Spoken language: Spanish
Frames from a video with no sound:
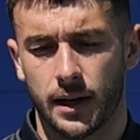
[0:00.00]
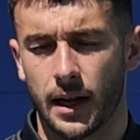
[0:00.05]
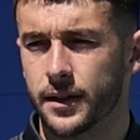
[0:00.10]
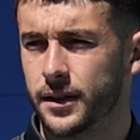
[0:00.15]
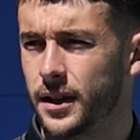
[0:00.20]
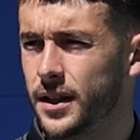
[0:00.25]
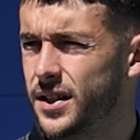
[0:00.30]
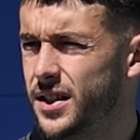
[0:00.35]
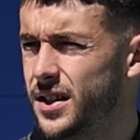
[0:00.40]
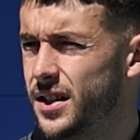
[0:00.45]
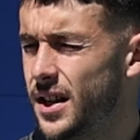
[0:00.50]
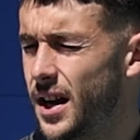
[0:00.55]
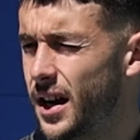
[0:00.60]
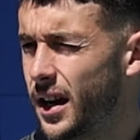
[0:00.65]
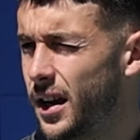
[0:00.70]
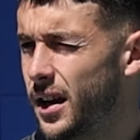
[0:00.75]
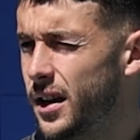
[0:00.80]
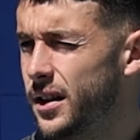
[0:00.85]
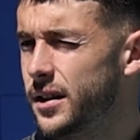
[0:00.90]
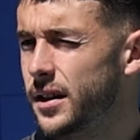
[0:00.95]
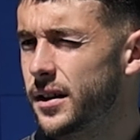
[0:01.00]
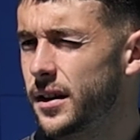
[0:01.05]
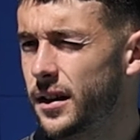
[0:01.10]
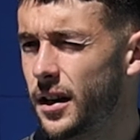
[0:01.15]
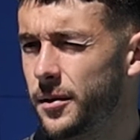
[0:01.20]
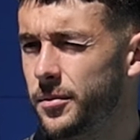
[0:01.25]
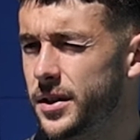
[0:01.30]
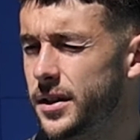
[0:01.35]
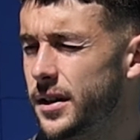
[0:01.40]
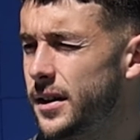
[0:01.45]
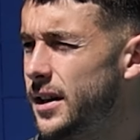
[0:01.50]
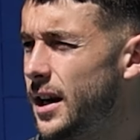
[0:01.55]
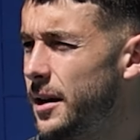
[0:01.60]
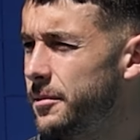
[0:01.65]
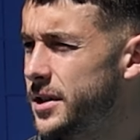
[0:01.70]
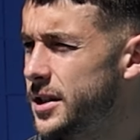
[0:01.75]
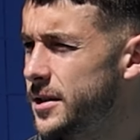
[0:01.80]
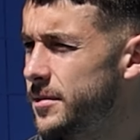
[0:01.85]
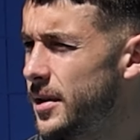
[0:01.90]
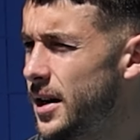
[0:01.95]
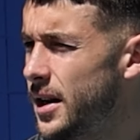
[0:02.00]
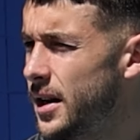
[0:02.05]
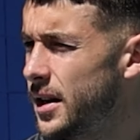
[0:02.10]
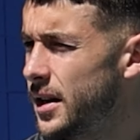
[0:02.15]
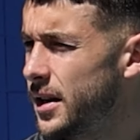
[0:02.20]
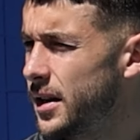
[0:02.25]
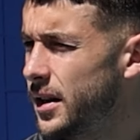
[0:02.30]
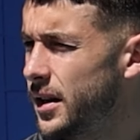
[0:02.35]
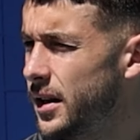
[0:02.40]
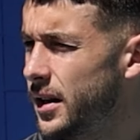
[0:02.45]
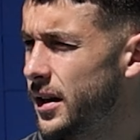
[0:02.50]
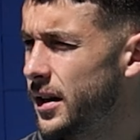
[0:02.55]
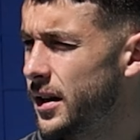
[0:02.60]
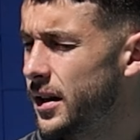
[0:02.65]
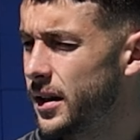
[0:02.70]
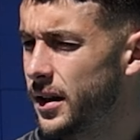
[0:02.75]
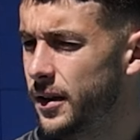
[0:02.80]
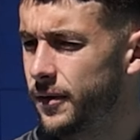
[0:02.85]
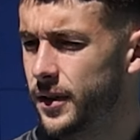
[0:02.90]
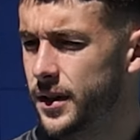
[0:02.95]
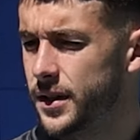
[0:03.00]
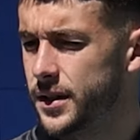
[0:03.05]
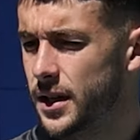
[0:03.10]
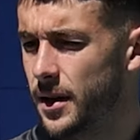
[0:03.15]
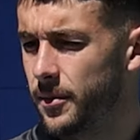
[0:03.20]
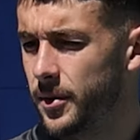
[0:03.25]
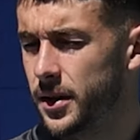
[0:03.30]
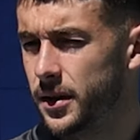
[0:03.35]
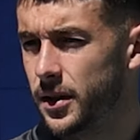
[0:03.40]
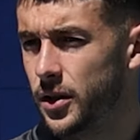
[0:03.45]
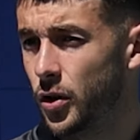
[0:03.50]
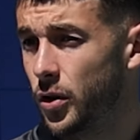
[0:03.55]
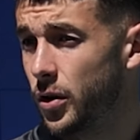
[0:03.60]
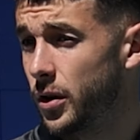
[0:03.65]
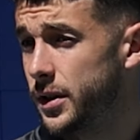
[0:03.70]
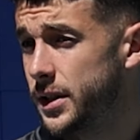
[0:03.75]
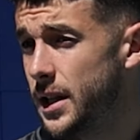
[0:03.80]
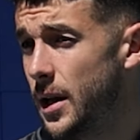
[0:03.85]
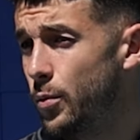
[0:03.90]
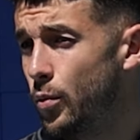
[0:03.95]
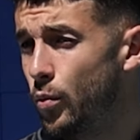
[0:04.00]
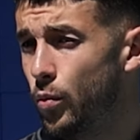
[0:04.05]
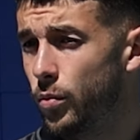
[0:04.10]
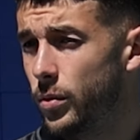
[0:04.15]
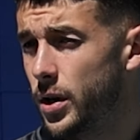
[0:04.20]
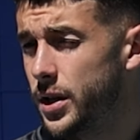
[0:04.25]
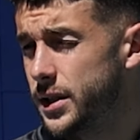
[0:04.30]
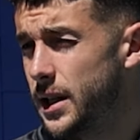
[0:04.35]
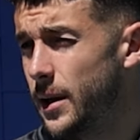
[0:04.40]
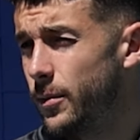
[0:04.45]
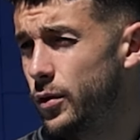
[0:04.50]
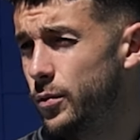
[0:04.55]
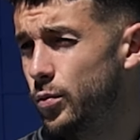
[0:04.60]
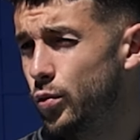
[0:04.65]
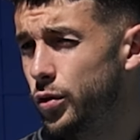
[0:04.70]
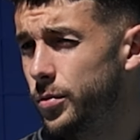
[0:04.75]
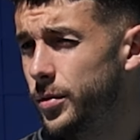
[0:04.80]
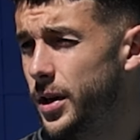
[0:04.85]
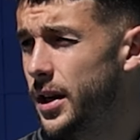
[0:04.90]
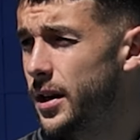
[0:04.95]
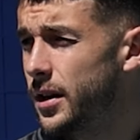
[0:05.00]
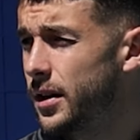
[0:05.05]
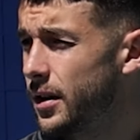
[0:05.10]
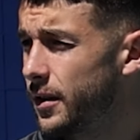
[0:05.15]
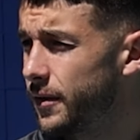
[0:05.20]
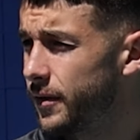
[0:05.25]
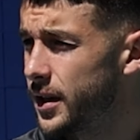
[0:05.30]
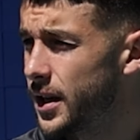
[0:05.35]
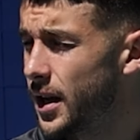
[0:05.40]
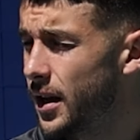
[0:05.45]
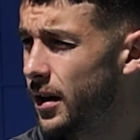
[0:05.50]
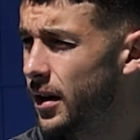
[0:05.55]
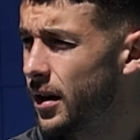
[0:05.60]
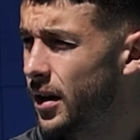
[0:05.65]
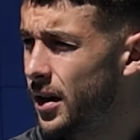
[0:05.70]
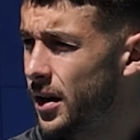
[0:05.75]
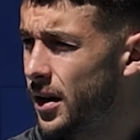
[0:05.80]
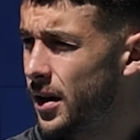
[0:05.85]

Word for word: intensidad que intento transmitir es la misma, eh, defensivamente yo creo que están, estamos muy bien, al final